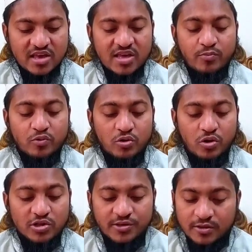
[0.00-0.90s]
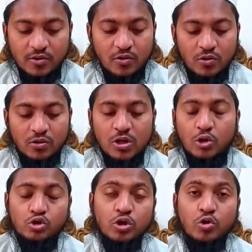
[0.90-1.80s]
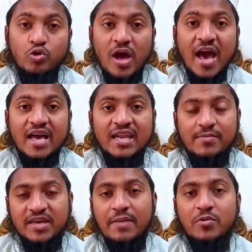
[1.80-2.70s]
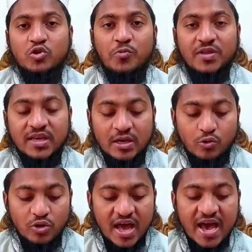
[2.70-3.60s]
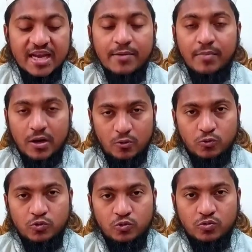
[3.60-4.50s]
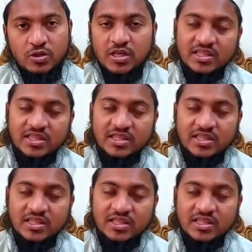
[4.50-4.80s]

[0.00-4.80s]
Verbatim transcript: আশা পূরণ হয় সেটি হলো যদি কোনো আলেমকে আপনি স্বপ্নে দেখেন কোনো আলেম বা হুজুর